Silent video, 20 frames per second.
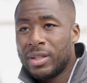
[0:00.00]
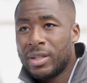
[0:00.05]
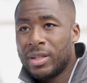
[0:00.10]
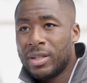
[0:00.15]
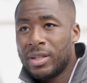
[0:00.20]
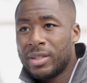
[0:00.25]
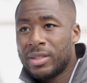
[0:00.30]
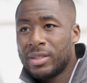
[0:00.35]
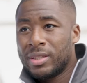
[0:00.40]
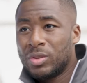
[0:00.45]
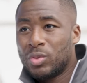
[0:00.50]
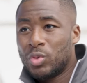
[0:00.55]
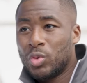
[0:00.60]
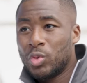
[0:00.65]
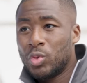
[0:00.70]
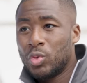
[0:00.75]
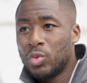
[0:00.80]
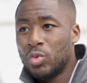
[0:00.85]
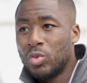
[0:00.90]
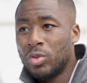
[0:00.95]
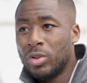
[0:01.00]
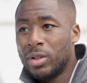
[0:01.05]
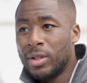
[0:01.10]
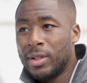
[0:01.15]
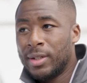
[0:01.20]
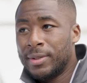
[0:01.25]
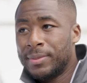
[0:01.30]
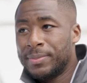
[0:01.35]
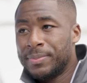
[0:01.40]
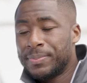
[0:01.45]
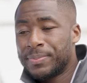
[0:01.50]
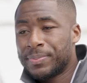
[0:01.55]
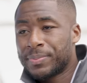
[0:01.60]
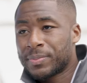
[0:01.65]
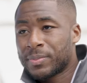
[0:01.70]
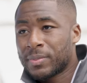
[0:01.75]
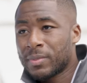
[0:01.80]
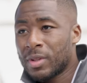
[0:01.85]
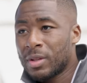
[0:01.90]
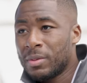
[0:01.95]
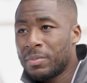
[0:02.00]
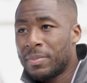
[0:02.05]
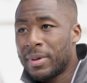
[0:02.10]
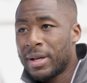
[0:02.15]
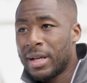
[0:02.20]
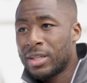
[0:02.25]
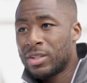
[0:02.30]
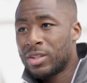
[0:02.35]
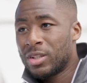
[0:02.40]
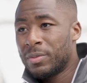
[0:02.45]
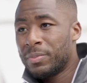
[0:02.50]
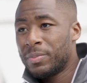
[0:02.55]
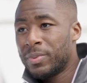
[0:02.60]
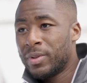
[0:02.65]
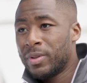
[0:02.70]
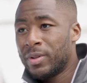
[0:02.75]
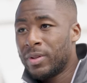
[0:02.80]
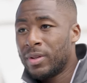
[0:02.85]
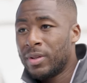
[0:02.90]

euh, si tu joues, euh, par exemple,